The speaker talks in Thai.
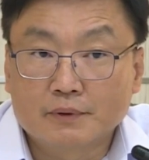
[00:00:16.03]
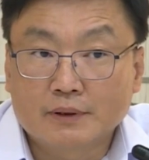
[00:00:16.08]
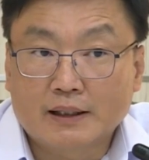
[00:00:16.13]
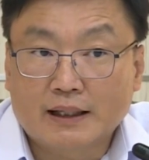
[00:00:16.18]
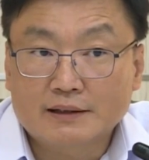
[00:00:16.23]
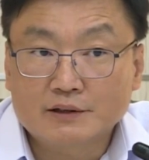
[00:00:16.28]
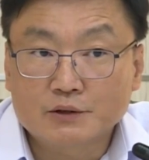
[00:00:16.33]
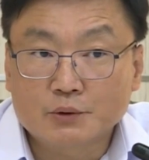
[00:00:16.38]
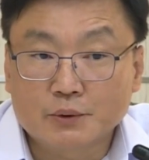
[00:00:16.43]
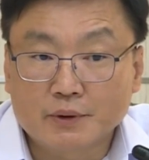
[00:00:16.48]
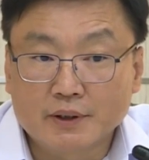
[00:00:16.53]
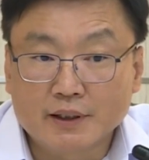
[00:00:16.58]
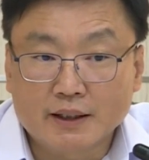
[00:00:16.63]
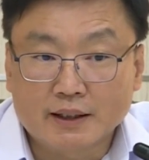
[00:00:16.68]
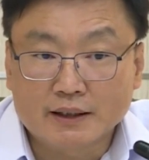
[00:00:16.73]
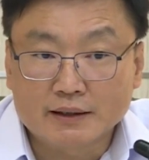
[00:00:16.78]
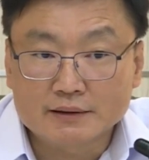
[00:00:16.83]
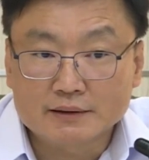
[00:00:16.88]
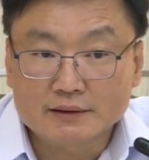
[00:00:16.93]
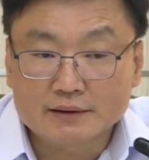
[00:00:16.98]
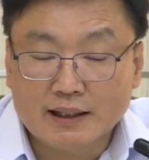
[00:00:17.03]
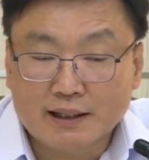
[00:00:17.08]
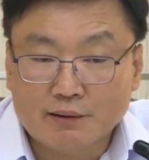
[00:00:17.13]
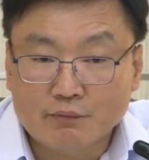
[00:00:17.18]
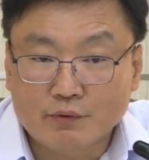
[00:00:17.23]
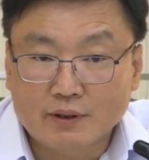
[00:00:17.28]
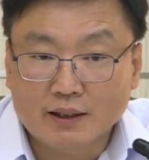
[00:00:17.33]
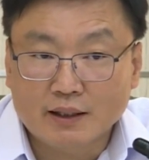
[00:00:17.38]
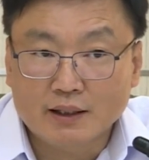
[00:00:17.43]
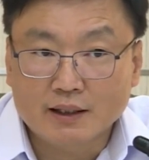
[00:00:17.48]
คพูดถึงข้อมู
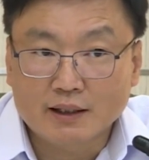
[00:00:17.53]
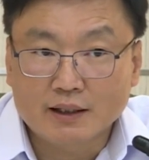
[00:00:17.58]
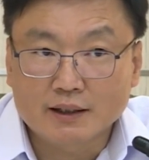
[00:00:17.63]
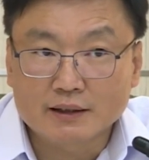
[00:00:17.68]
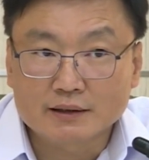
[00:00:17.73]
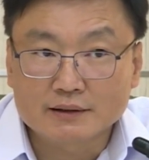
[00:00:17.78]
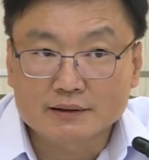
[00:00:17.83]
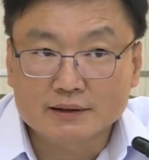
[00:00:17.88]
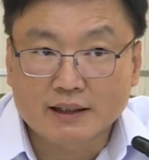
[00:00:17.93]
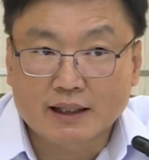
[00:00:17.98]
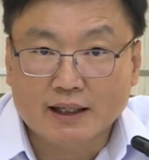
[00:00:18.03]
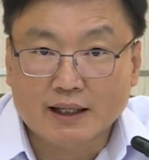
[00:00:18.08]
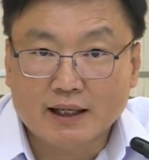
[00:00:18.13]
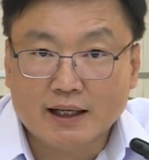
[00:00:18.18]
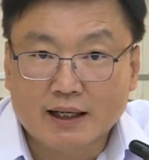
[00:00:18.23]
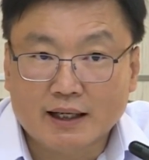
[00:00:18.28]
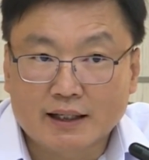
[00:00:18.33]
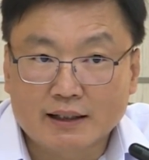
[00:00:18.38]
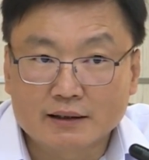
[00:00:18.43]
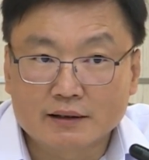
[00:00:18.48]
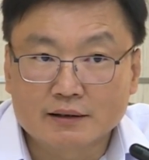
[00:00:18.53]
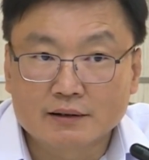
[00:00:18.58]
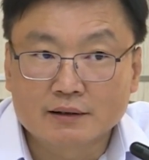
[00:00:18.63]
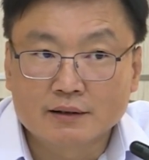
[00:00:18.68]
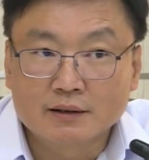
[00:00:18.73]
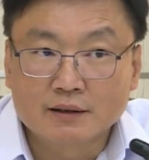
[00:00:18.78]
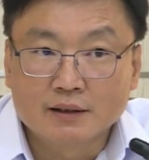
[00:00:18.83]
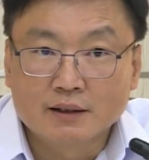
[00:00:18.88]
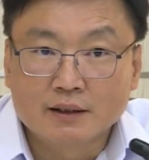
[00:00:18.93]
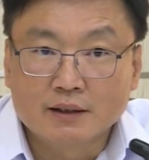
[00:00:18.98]
ลผู้ป่วยโควิด -19 สายพันธุ์โอ
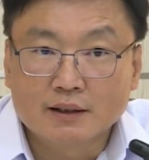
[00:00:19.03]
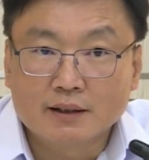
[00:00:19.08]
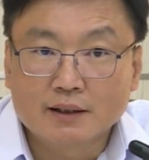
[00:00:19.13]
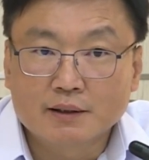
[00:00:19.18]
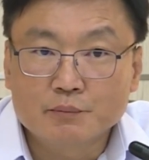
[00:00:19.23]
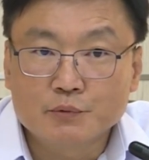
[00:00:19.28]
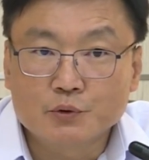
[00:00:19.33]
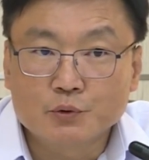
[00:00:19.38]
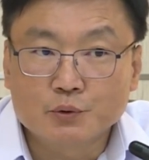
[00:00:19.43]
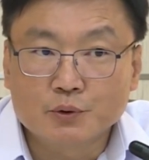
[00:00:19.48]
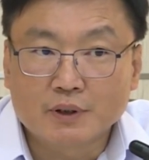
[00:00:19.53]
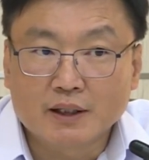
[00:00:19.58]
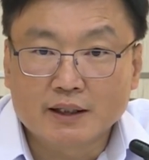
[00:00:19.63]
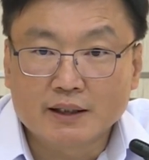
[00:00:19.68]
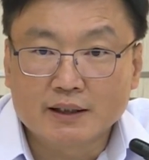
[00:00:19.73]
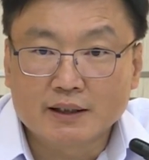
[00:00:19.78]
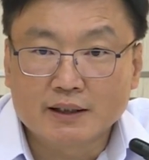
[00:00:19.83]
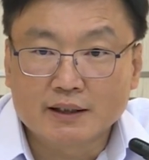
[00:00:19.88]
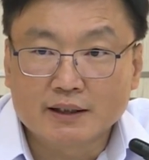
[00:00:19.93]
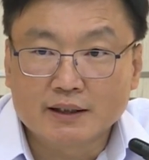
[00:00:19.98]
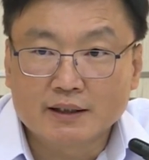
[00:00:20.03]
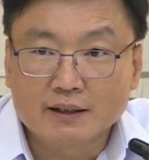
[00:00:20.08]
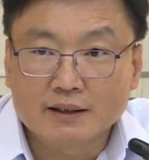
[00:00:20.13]
ไมครอนลูกผสม